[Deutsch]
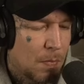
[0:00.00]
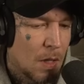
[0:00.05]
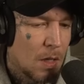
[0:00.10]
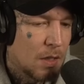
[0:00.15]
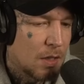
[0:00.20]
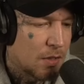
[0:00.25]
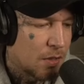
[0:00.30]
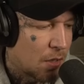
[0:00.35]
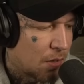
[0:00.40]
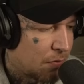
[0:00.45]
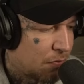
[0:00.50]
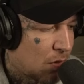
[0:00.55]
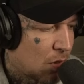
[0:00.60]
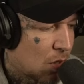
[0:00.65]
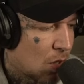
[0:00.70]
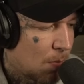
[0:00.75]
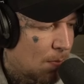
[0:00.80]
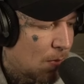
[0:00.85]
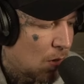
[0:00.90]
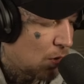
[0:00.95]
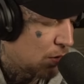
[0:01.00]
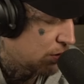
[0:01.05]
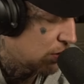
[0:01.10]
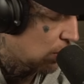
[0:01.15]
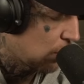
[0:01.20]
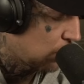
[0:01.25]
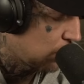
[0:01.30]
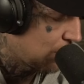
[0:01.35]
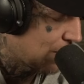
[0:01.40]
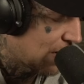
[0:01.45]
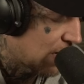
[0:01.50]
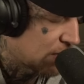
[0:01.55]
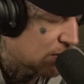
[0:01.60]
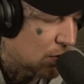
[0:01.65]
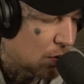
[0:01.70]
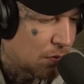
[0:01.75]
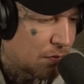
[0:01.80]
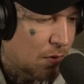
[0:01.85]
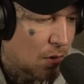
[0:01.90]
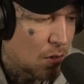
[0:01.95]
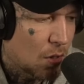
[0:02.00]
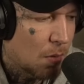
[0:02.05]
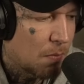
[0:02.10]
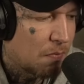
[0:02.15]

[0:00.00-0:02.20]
Das ist ja vollkommen euch auch überlassen und vollkommen